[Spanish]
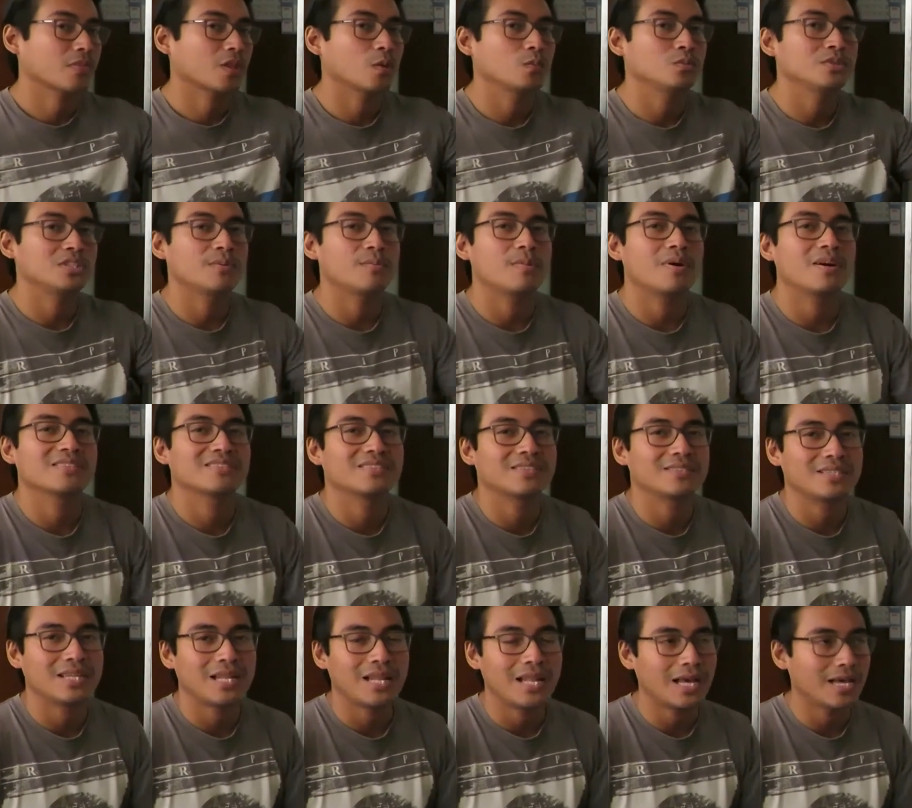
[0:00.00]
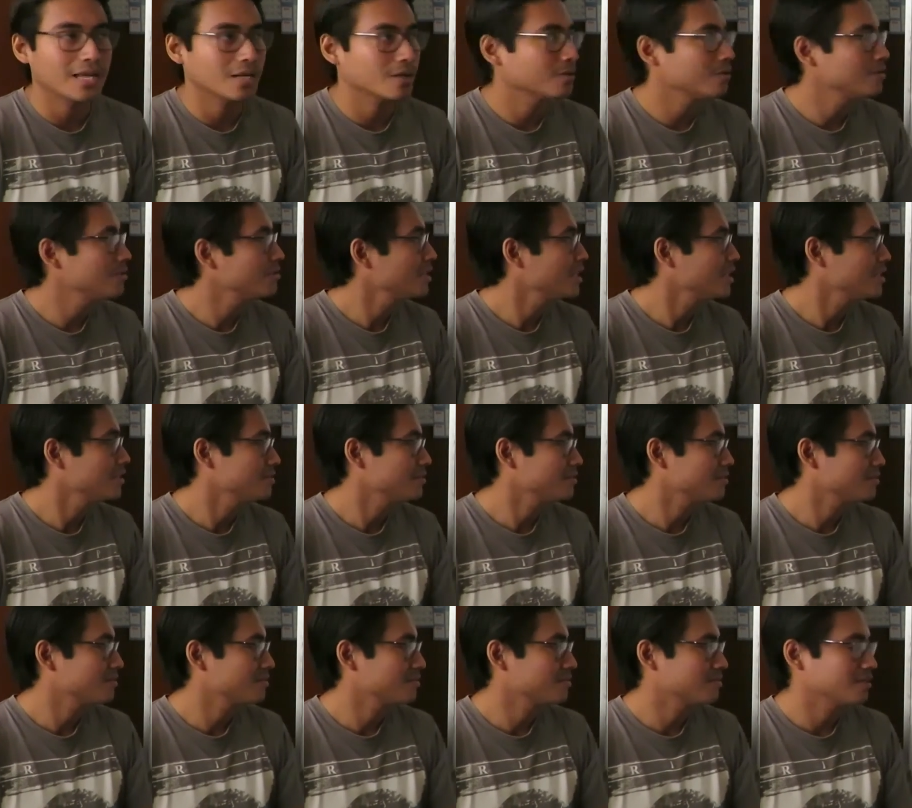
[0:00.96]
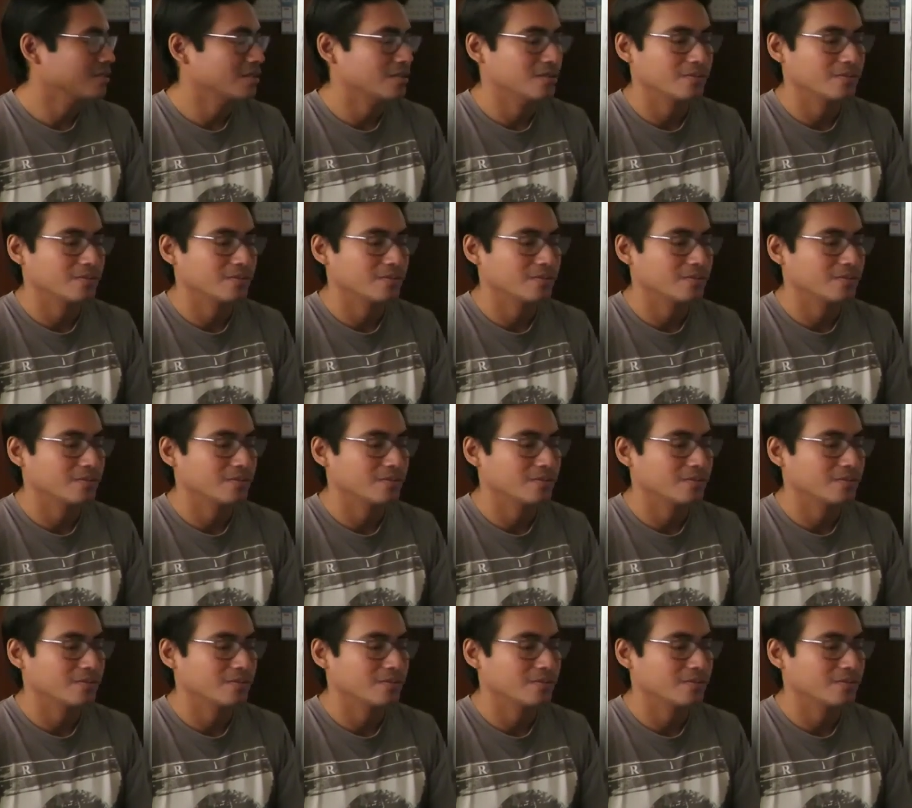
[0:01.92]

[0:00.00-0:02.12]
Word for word: un tema bastante largo, es,